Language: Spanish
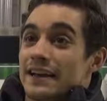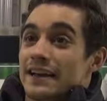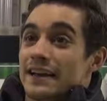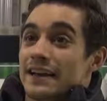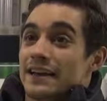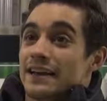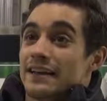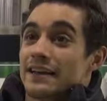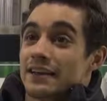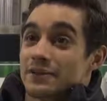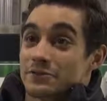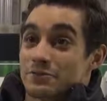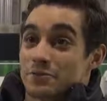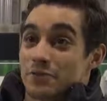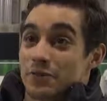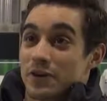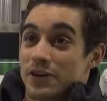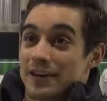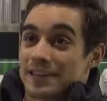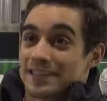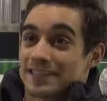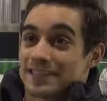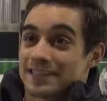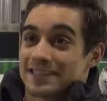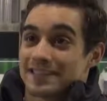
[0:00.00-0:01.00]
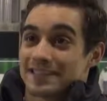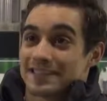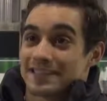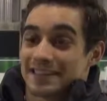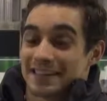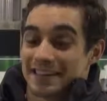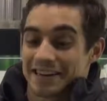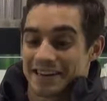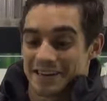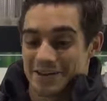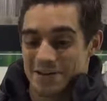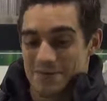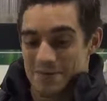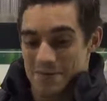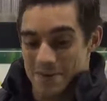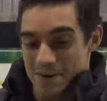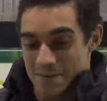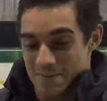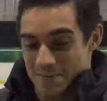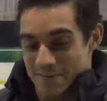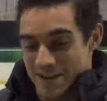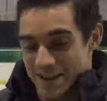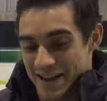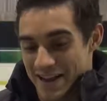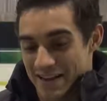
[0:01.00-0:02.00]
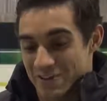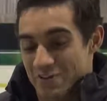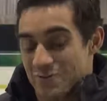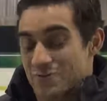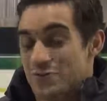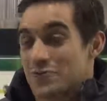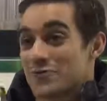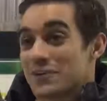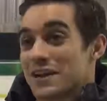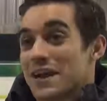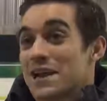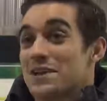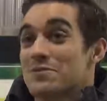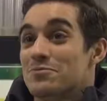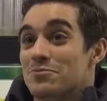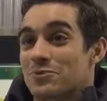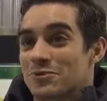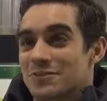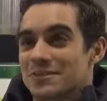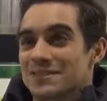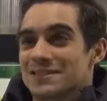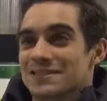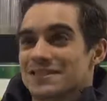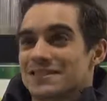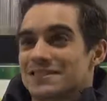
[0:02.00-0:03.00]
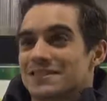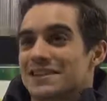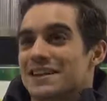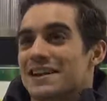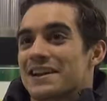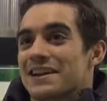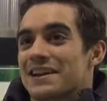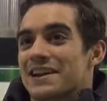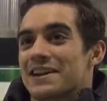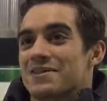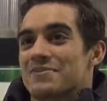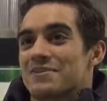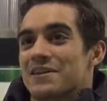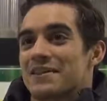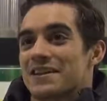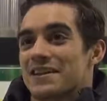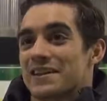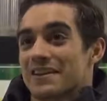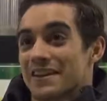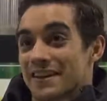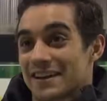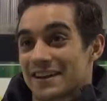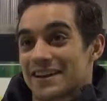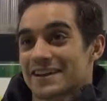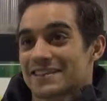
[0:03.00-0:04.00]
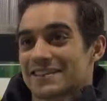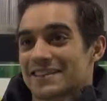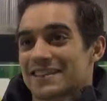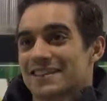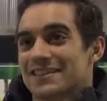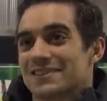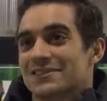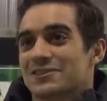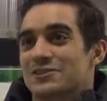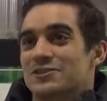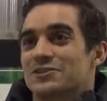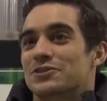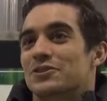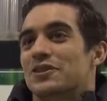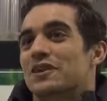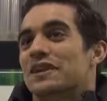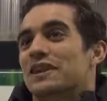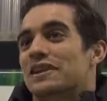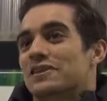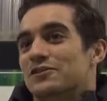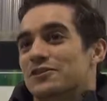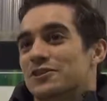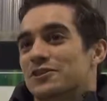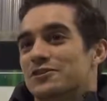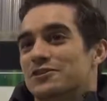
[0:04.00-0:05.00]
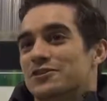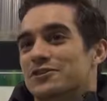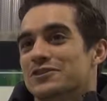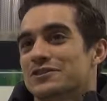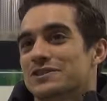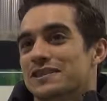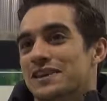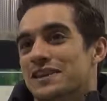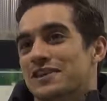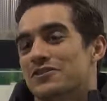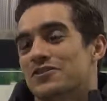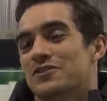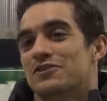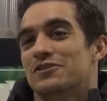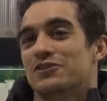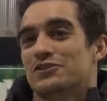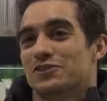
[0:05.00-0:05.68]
y después me enviaron un álbum del Real Madrid a casa con todas las fotos que hizo el